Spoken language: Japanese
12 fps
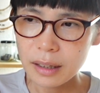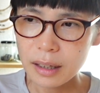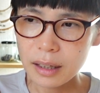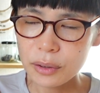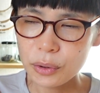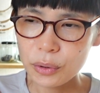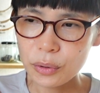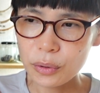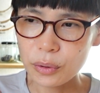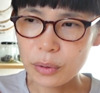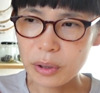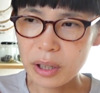あ
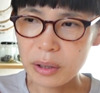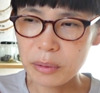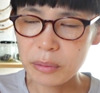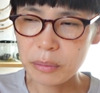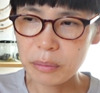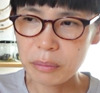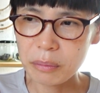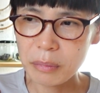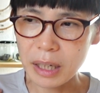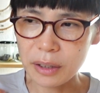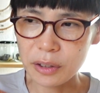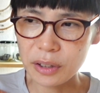の
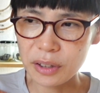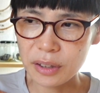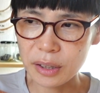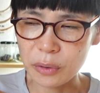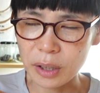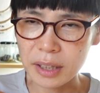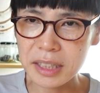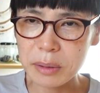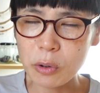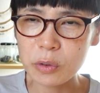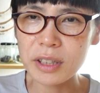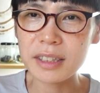まああの
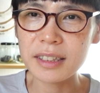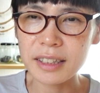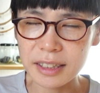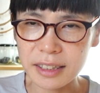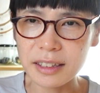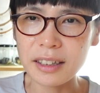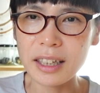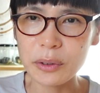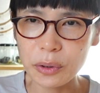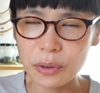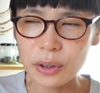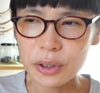形も同じだしなんだけ
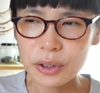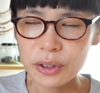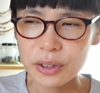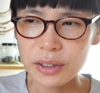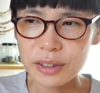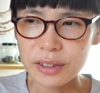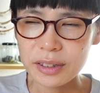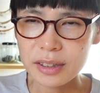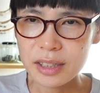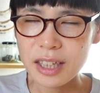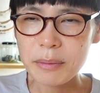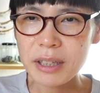ど
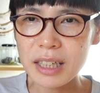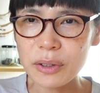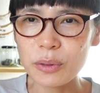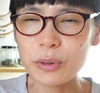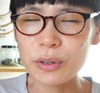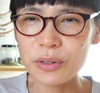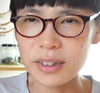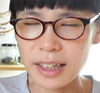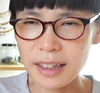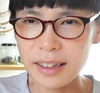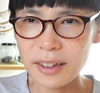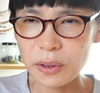ちなみにと思っ
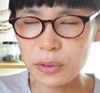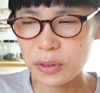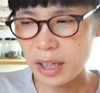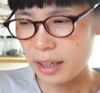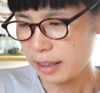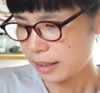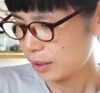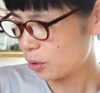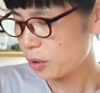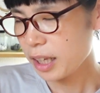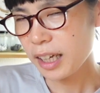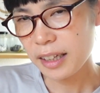てこのね
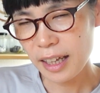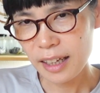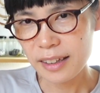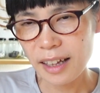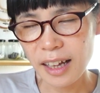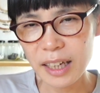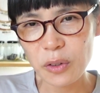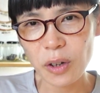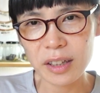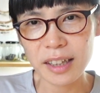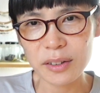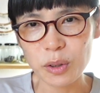袖がね長いの
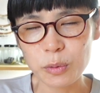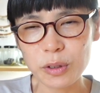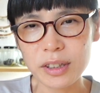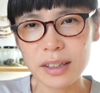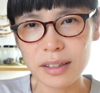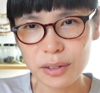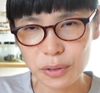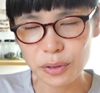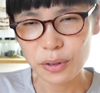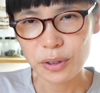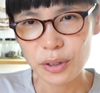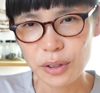かなと思ったんですよ
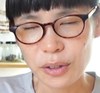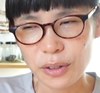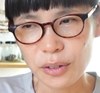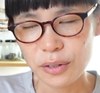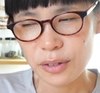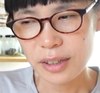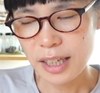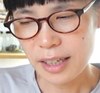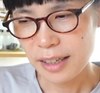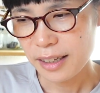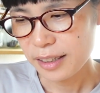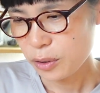
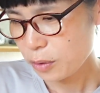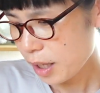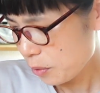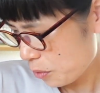で袖